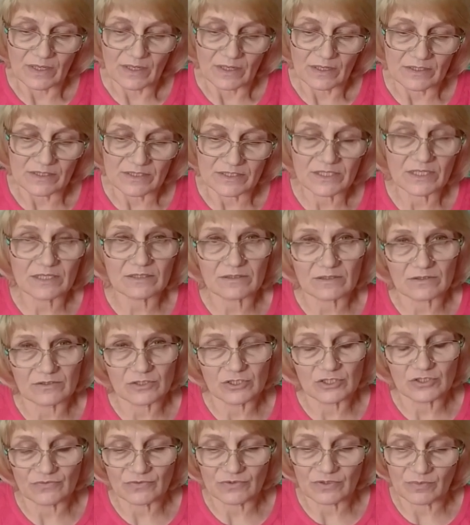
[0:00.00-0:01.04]
А лисята
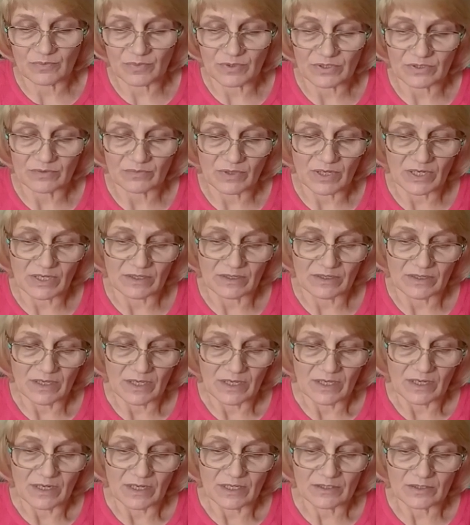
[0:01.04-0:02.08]
ничего не понимали.
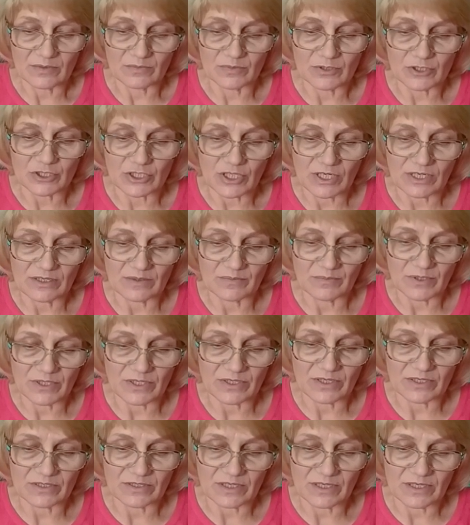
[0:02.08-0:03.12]
Они бежали,
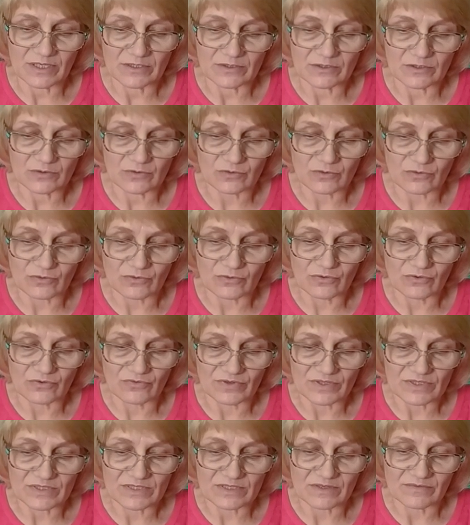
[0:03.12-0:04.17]
перегоняя один
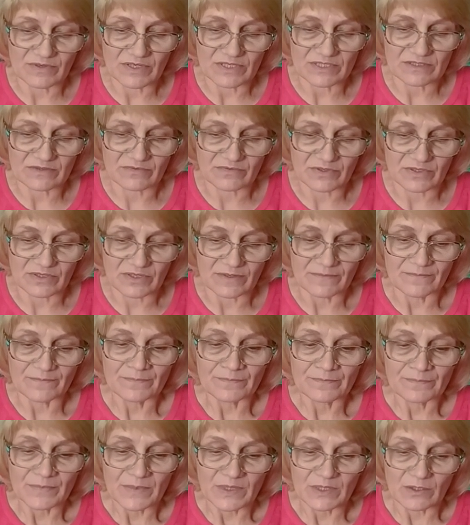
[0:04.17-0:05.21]
другого, завязывая
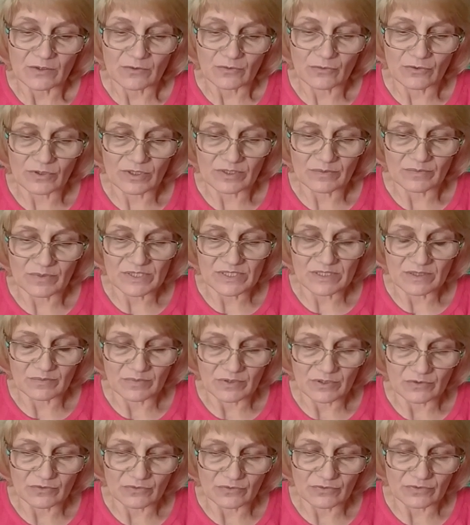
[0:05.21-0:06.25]
дорогой
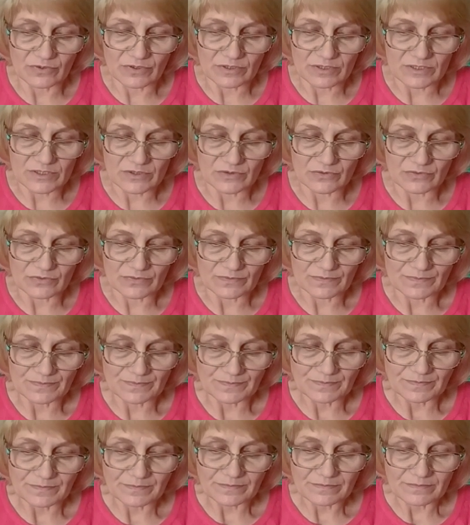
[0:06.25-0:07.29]
безобидную грызню.
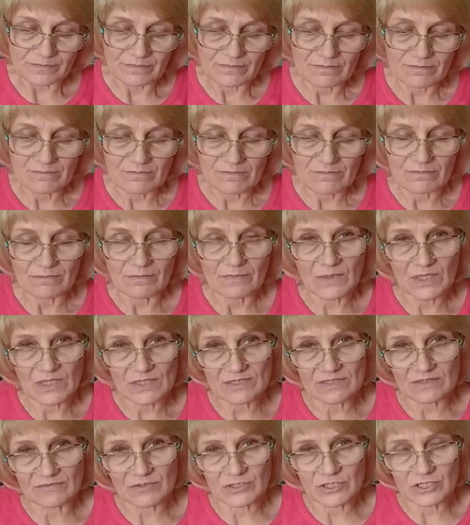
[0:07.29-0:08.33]

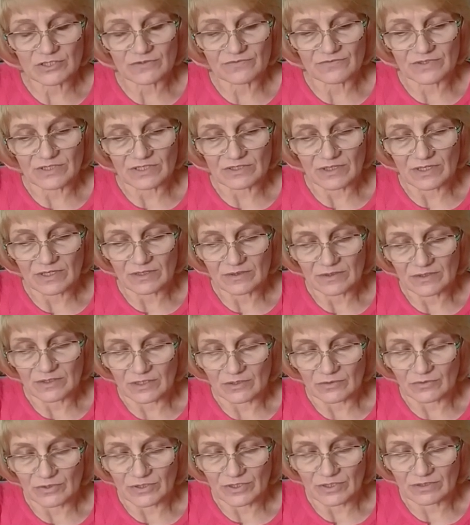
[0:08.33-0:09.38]
Завершив дела,
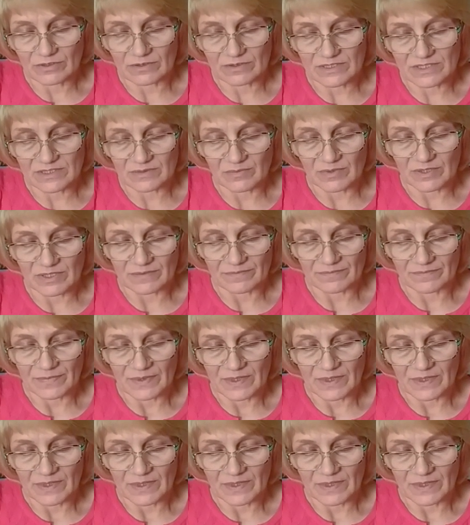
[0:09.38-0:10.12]
я уехал к себе.